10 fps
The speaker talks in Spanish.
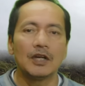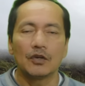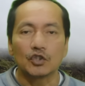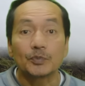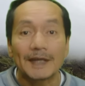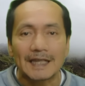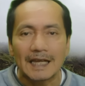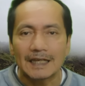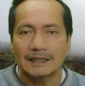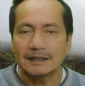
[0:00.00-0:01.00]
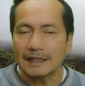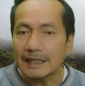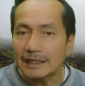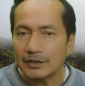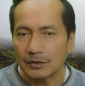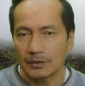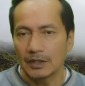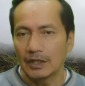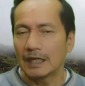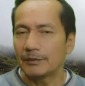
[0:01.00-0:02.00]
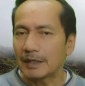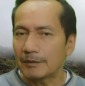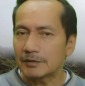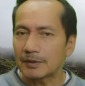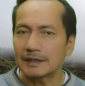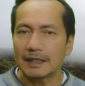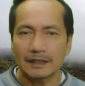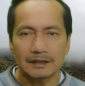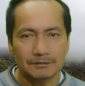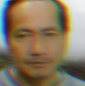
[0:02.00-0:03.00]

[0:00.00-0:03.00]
los pedales y todo. La vía más fácil es